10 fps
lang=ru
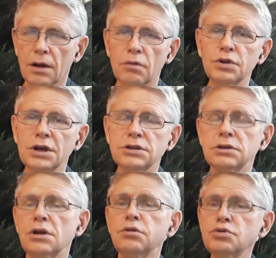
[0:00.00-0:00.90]
У нас
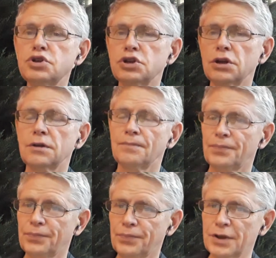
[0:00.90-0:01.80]
лучший
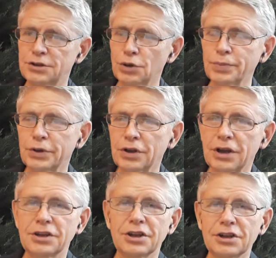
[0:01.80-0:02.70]

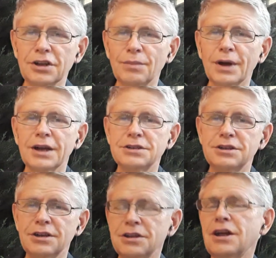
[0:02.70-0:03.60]
собственник
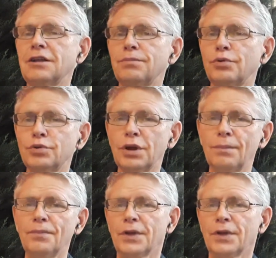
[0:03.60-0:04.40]
интернет-магазина Дан Путнам,